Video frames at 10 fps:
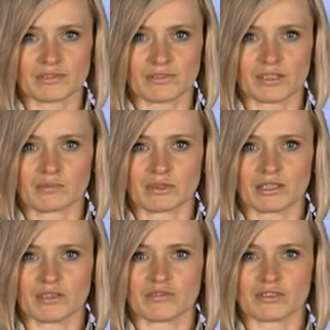brązowego
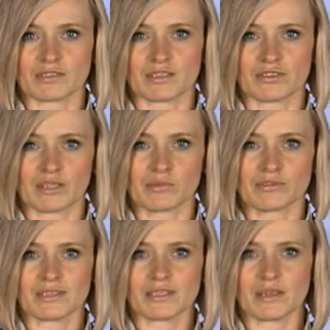medalu w
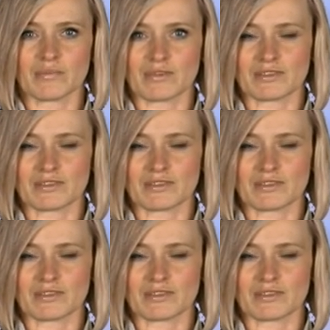rozgrywkach plus ligi.